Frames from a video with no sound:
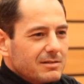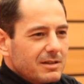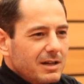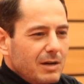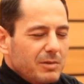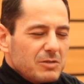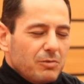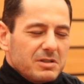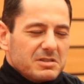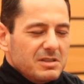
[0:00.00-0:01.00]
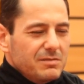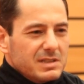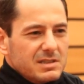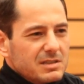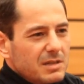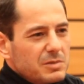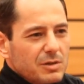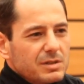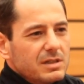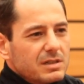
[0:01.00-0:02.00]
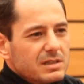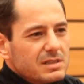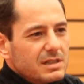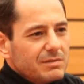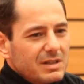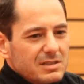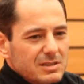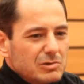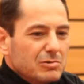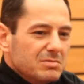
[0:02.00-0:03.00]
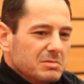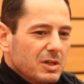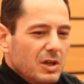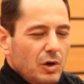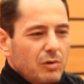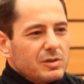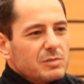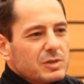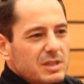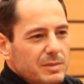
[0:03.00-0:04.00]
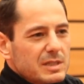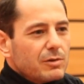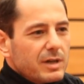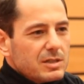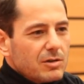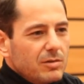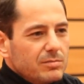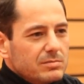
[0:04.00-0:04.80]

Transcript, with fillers: Ja. Aber ich wollte es nie wissen, es hat mich auch nie interessiert, weil das ist so und ich muss damit zurechtkommen.